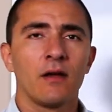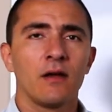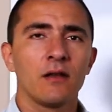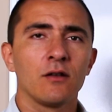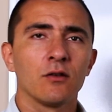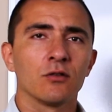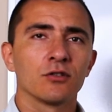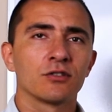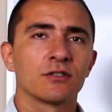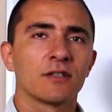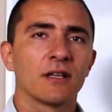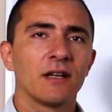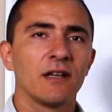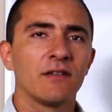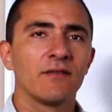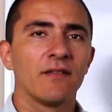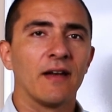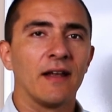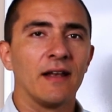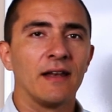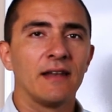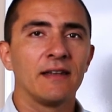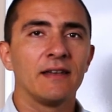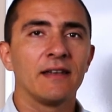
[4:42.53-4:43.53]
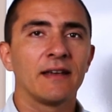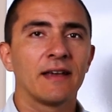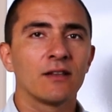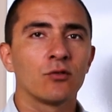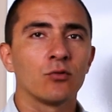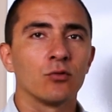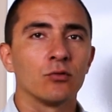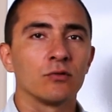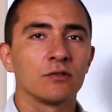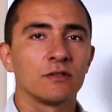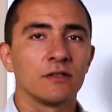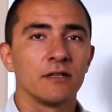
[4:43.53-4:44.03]
i nostri livelli di
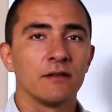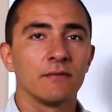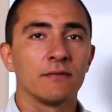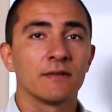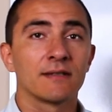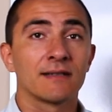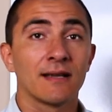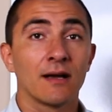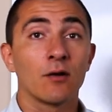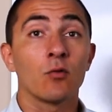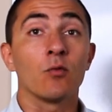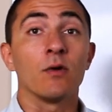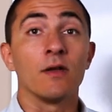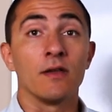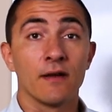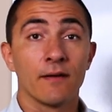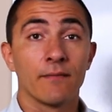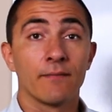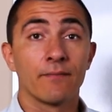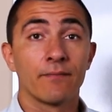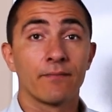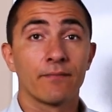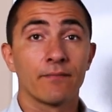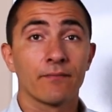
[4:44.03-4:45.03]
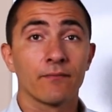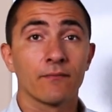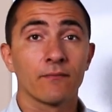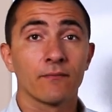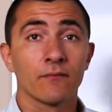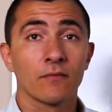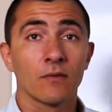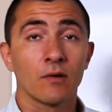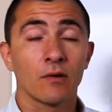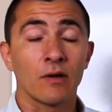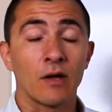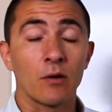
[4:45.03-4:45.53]
chetosi sanguigna.
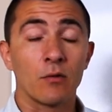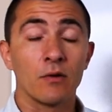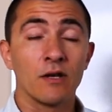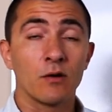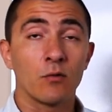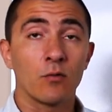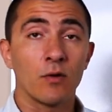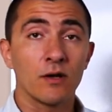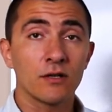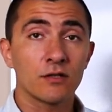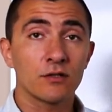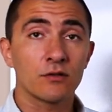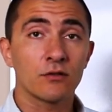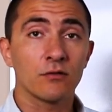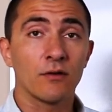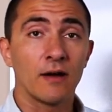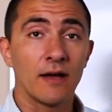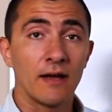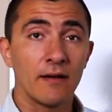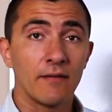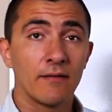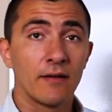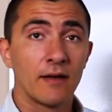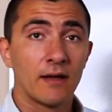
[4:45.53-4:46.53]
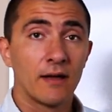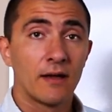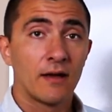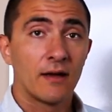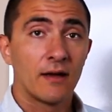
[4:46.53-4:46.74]
Okay, quindi questo è